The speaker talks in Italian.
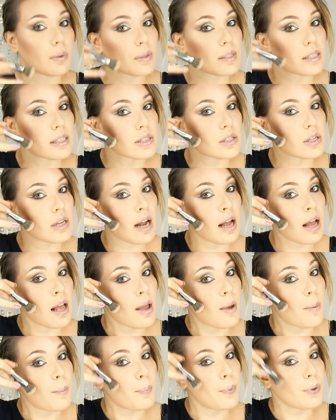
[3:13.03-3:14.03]
questa zona
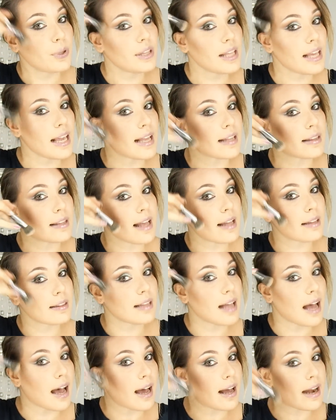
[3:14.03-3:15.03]
potete
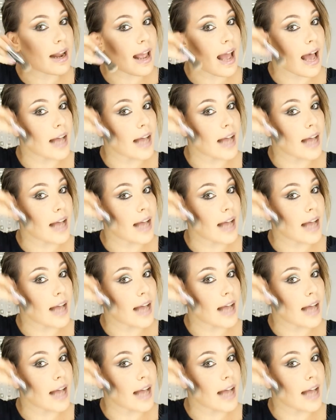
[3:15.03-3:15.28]
andare